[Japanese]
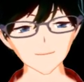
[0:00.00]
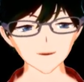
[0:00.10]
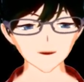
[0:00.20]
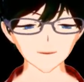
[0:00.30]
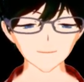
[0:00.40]
は
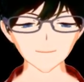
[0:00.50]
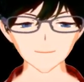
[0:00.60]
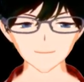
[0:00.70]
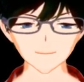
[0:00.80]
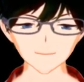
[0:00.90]
い、いった
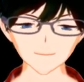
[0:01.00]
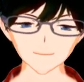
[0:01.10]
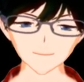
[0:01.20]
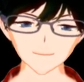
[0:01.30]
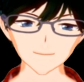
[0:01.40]
話となっ
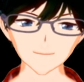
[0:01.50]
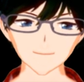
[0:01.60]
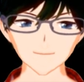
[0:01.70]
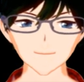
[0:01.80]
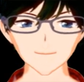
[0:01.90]
ております。
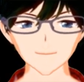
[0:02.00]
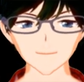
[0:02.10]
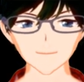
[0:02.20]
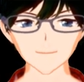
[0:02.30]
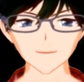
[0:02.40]

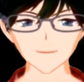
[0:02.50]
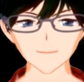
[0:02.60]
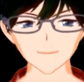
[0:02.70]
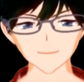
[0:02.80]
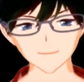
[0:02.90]
ま
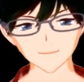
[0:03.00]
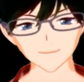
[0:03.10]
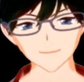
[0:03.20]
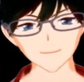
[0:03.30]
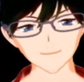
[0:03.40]
あ、あと
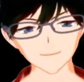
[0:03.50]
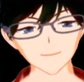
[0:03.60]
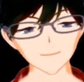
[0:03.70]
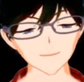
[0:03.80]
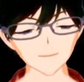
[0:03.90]
は回
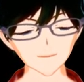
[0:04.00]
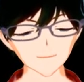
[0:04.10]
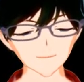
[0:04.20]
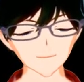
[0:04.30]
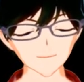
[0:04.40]
避値がまた
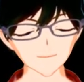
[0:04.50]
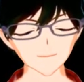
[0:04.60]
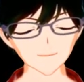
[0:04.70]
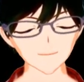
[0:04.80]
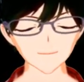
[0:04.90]
ここにもつ
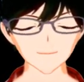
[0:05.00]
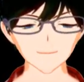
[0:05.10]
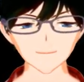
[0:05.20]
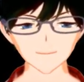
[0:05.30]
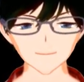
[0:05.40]
いている
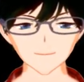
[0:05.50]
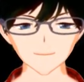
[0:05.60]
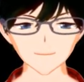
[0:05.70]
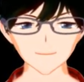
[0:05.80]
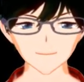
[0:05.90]
と
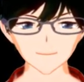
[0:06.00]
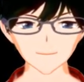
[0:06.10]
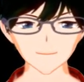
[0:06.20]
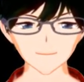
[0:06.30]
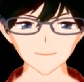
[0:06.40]
い
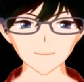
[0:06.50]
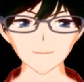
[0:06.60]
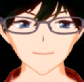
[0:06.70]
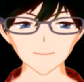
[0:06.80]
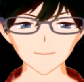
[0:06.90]
うことです
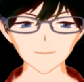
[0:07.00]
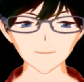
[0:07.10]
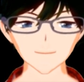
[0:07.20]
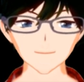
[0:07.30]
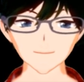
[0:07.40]
ね。
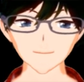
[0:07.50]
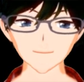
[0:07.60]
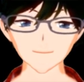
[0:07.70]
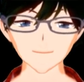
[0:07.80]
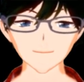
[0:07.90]

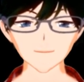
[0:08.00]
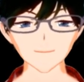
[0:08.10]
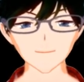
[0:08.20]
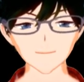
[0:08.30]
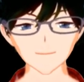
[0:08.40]
まあ、
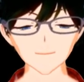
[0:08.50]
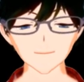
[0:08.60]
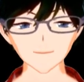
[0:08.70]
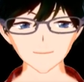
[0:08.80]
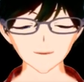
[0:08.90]
こ
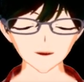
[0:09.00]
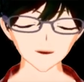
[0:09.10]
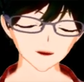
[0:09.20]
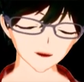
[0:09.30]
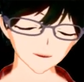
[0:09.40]
んだけついて
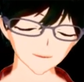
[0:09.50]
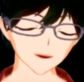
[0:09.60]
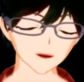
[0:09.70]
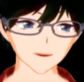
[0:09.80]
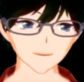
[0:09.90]
るんだから
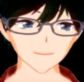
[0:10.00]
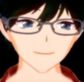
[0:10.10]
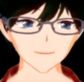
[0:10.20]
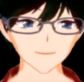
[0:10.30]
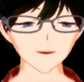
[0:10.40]

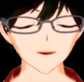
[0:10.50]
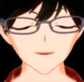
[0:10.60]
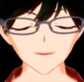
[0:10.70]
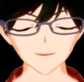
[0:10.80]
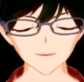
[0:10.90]
アクティブスキル何ら
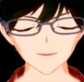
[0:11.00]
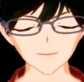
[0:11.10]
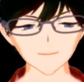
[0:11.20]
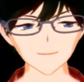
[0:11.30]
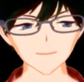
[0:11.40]
か
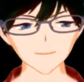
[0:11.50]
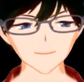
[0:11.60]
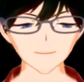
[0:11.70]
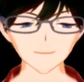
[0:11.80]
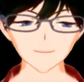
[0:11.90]
回避